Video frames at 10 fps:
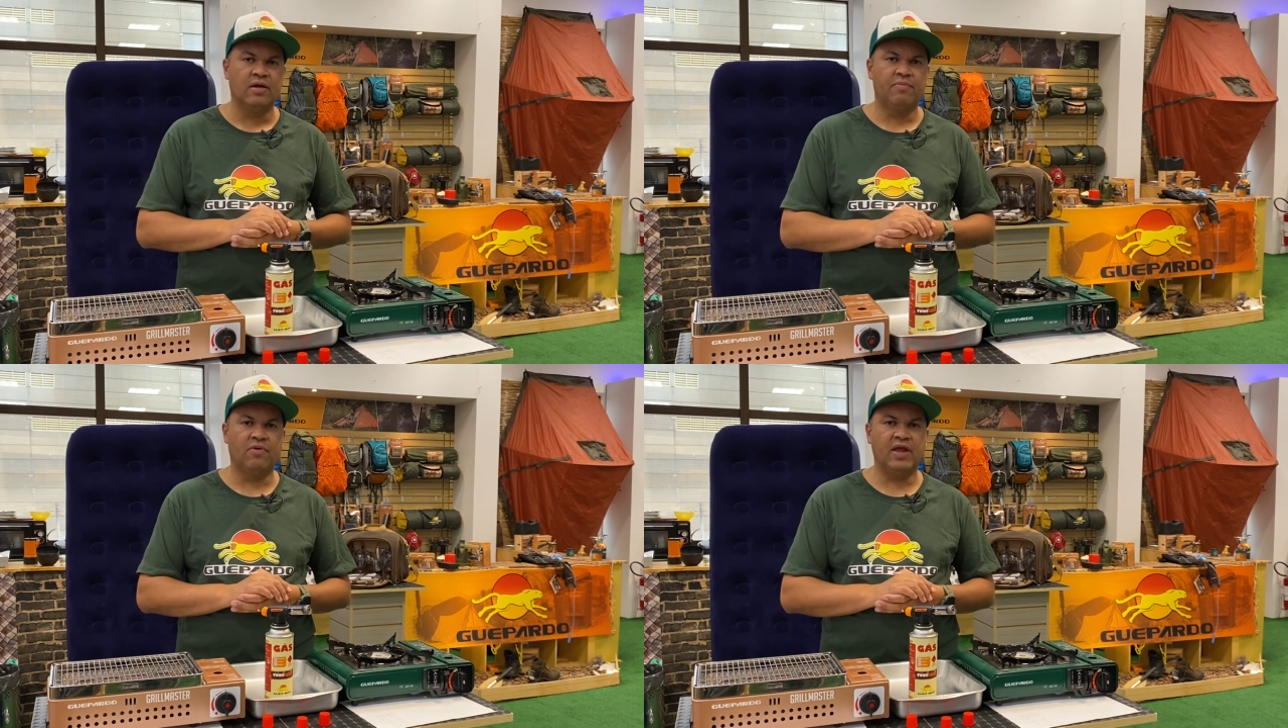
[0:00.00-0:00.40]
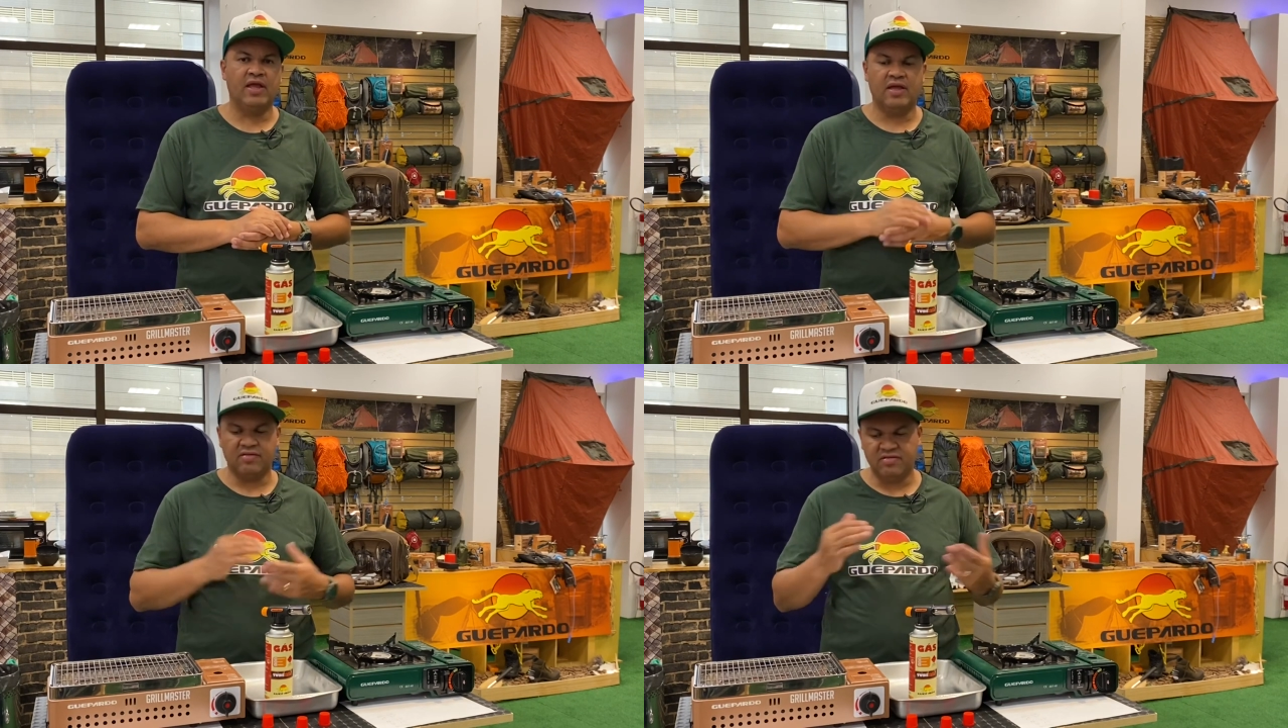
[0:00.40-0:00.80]

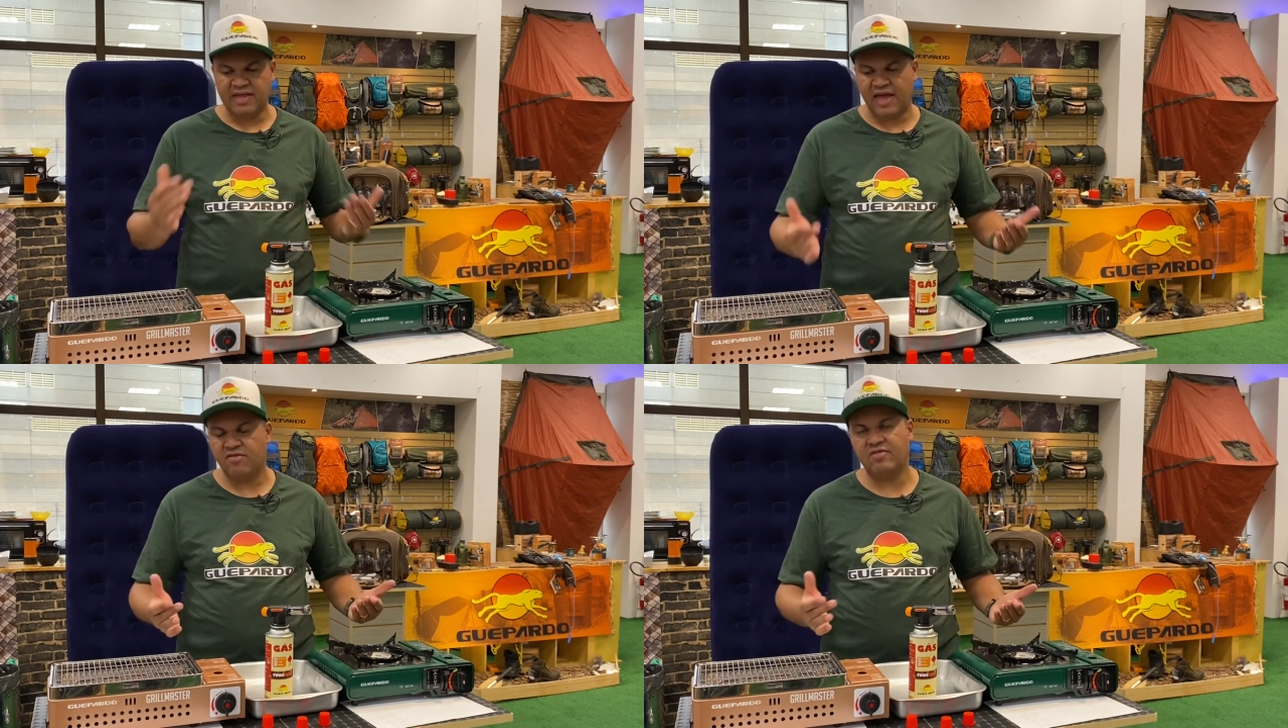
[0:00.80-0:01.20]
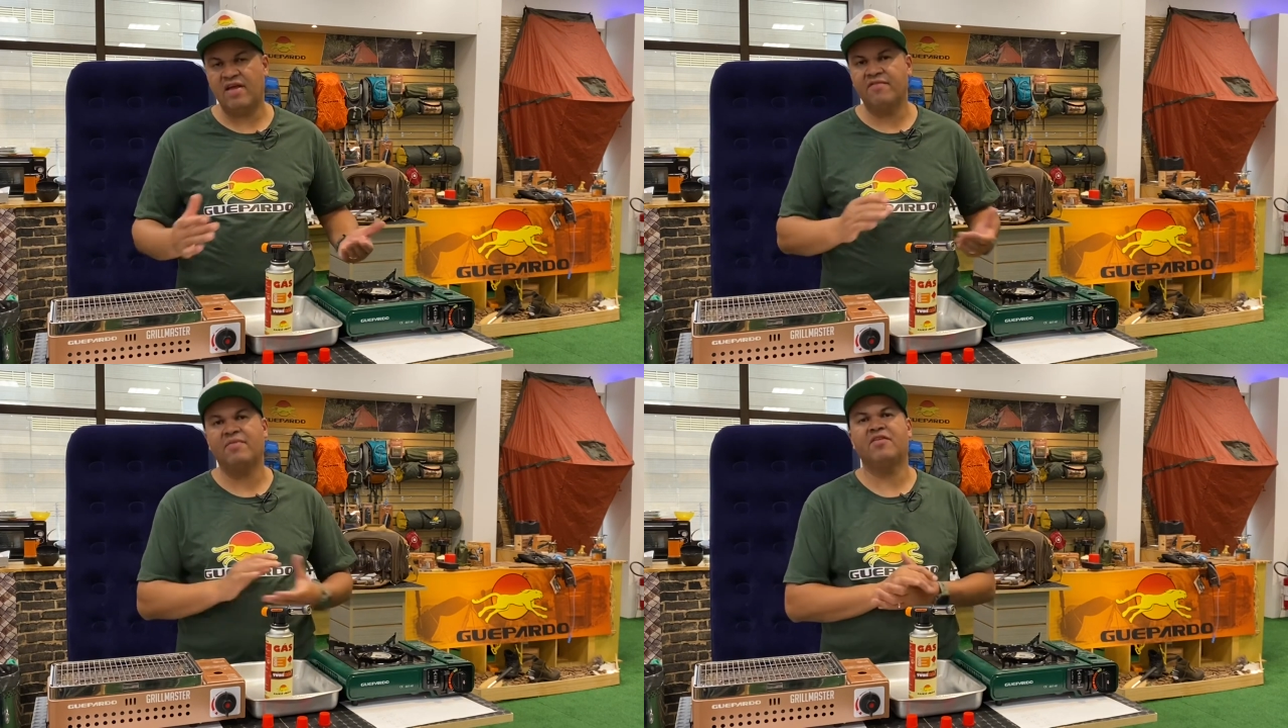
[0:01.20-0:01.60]
Porém, esse teste
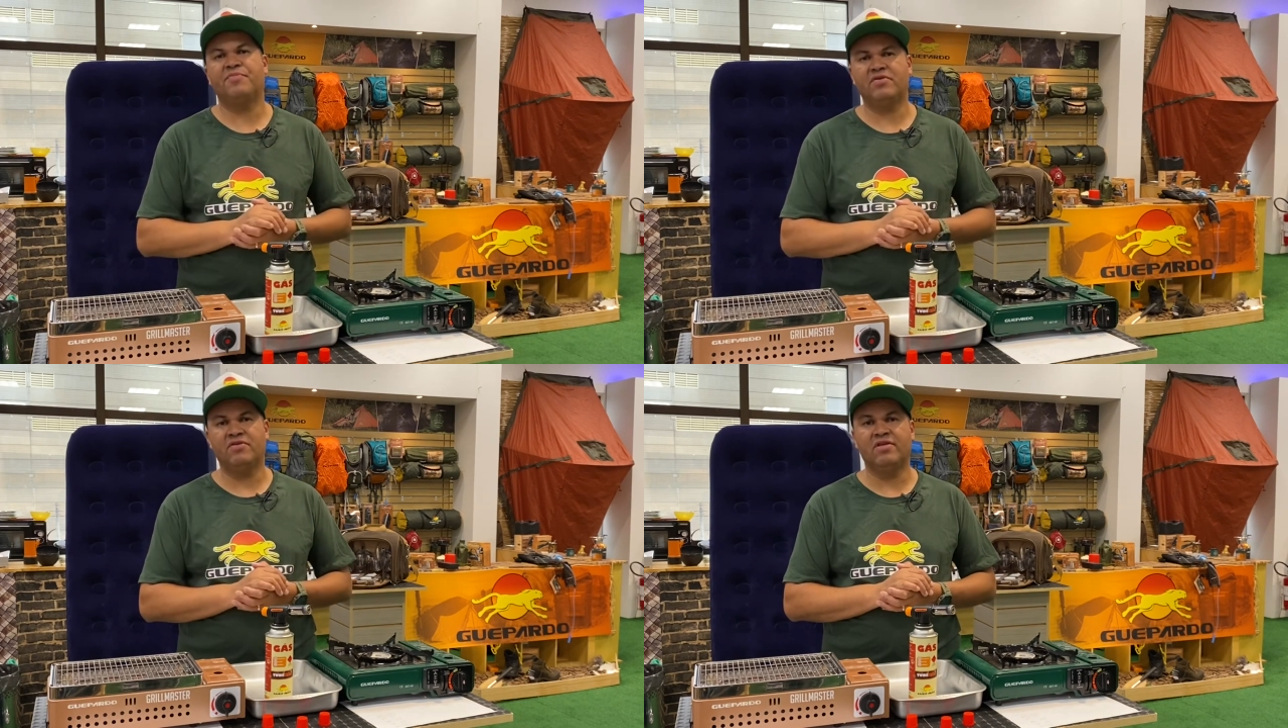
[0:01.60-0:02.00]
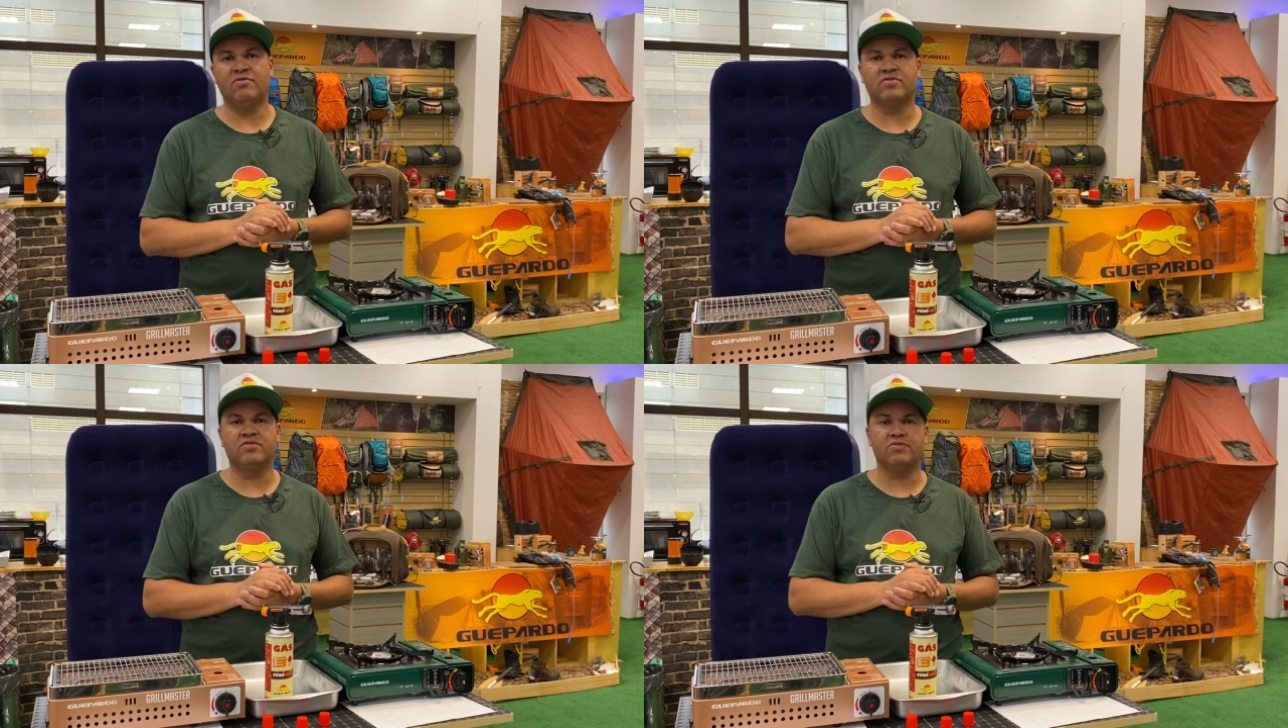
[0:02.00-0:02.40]
serve mais para a gente ter
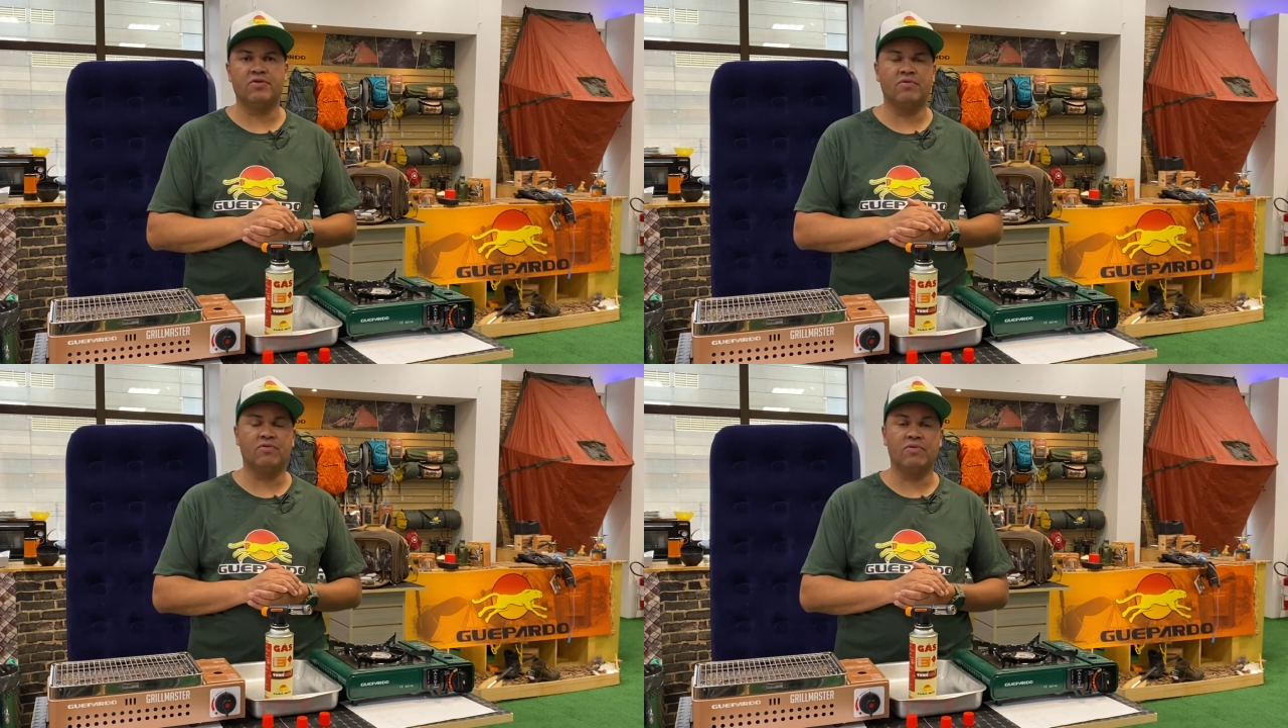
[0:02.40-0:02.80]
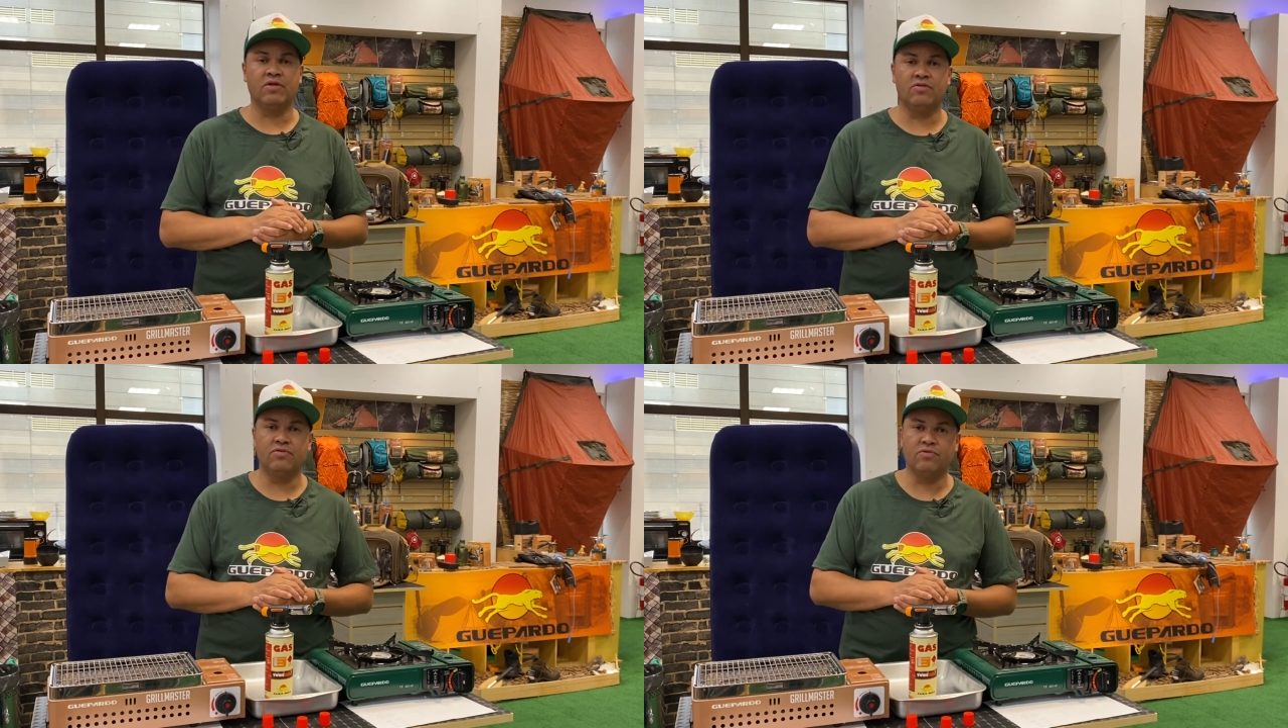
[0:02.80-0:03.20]
noção de
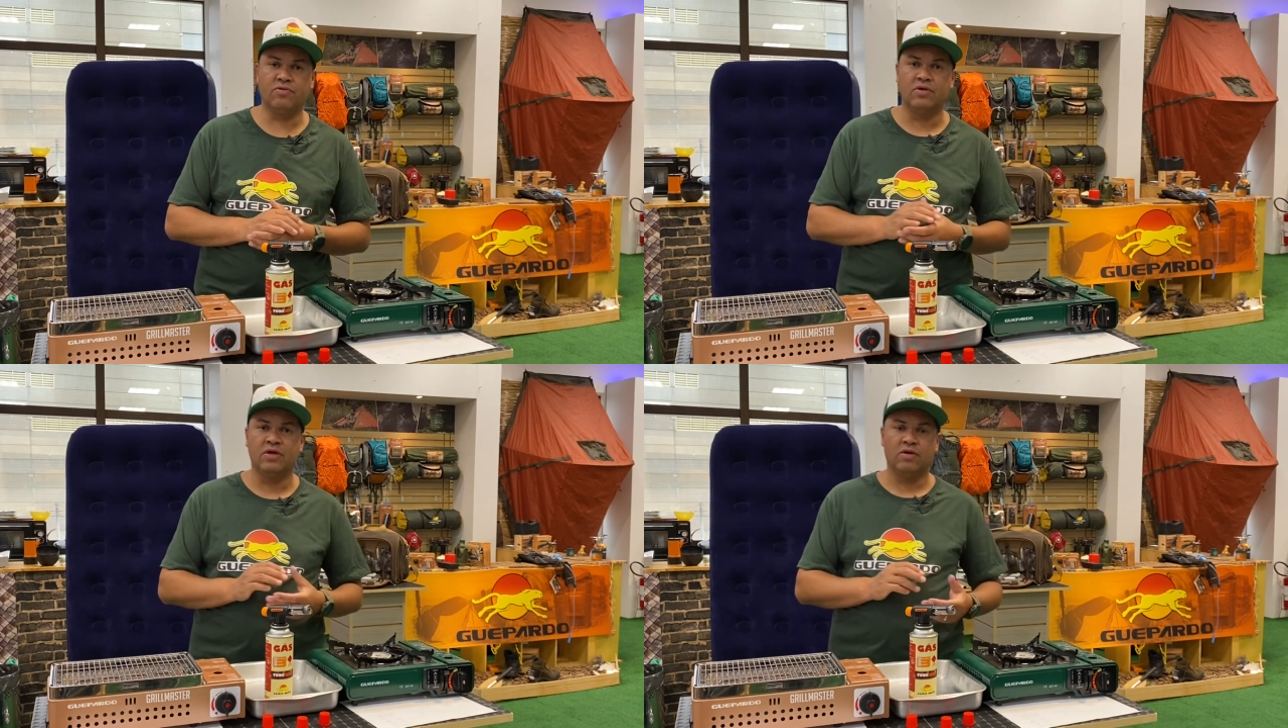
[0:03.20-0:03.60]
quanto,